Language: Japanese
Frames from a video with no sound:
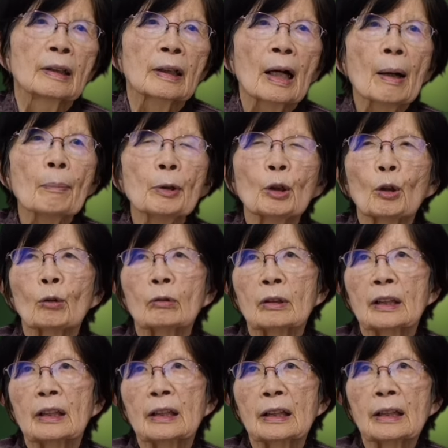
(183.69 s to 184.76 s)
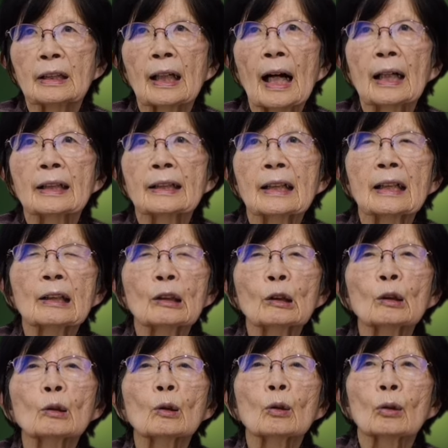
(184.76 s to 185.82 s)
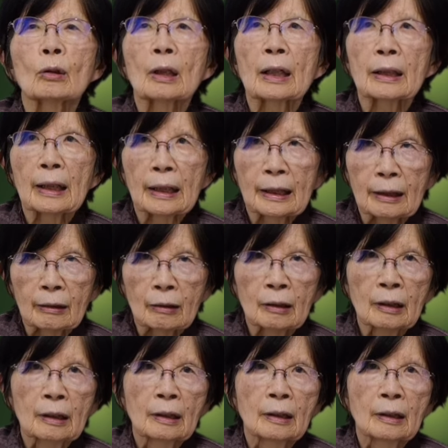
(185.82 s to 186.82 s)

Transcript: 神の国に凱旋することができる